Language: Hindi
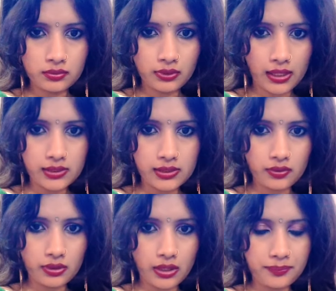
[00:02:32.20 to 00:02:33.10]
कैसे हो
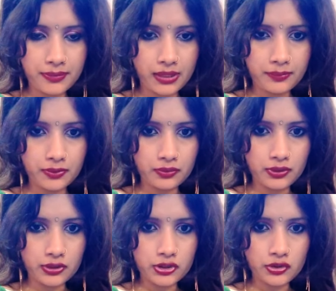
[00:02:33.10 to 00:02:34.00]
आप माँ बिल्कुल
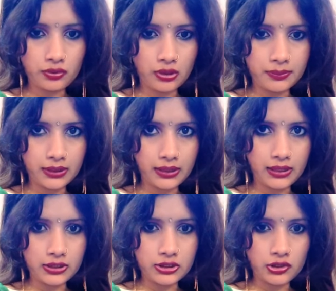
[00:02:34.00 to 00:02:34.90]
अच्छी हूँ और बताइए
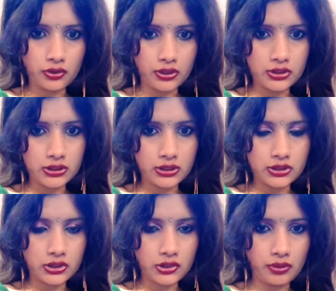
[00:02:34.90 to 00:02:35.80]
अच्छी हो हाँ जी
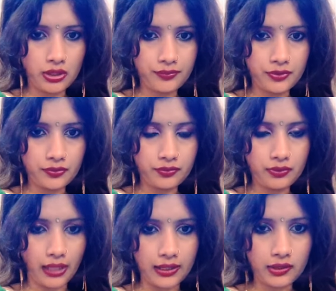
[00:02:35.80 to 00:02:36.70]
अच्छी हो आर ब्यूटीफुल
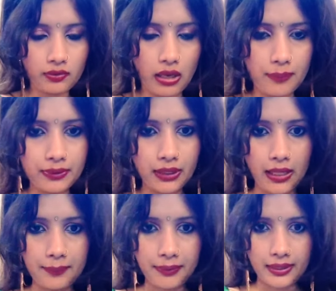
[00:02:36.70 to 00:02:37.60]
थैंक यू आप बताइए
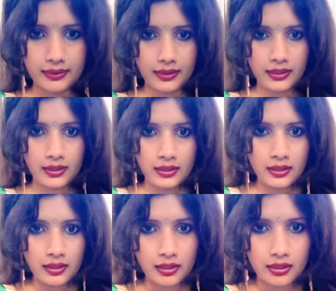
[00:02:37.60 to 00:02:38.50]
आप कैसे हैं
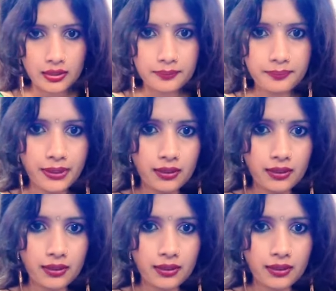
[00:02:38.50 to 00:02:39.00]
आप